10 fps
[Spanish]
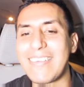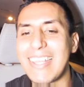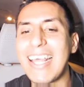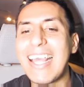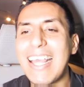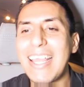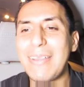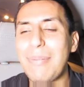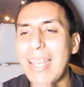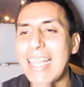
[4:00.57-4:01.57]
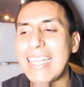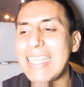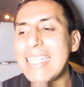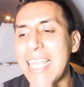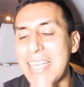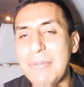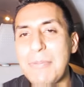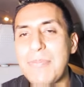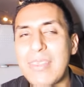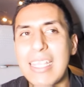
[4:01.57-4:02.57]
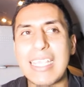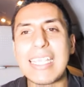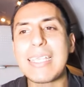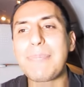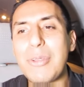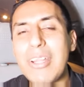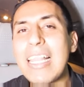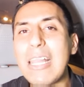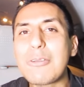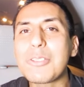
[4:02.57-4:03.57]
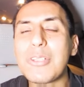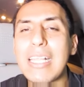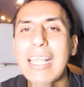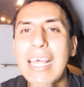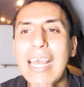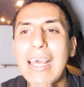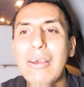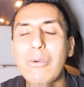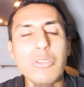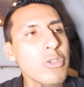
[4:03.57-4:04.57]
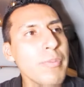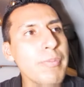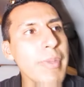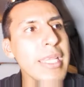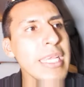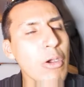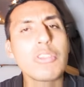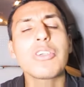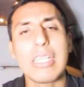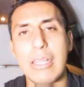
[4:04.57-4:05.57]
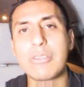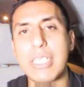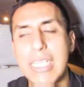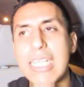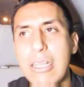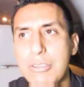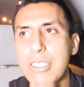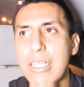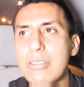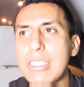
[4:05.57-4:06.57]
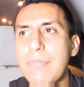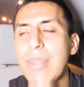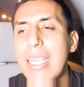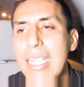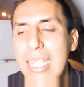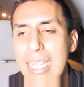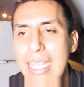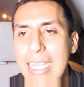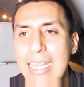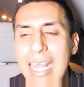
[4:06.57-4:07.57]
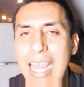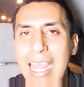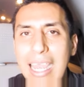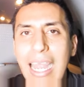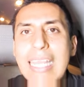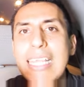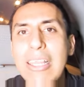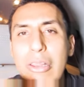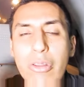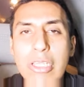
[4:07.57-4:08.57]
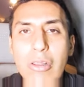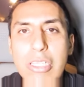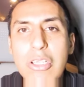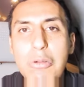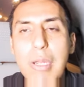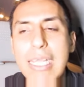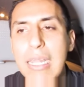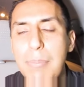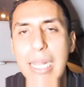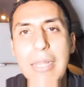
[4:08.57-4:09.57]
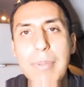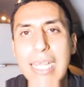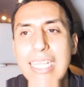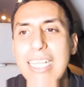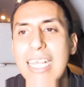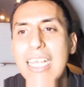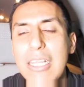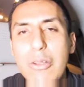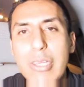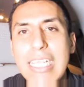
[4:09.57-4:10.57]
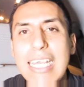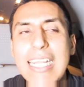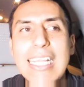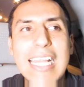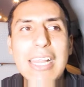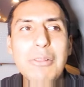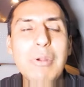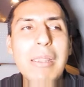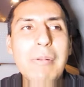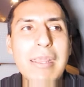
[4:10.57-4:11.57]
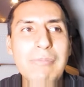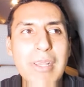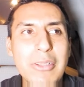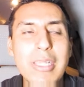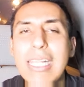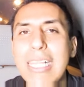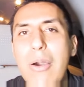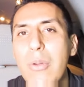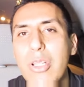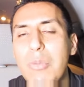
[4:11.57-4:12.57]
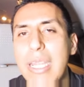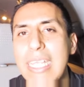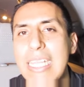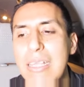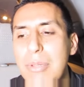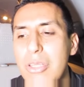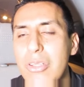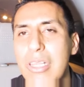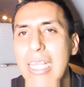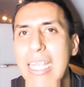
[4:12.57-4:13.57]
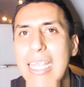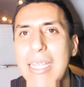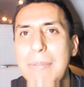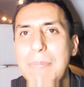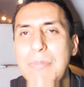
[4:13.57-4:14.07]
verdad? Para las niñas. Y, pero eran las 8 de la 8 y media, 8 de la noche, sí, eran las 8 de la noche. Eh, la área donde los niños juegan, el play lo cierran a las 9. Entonces estábamos como a 15 minutos de,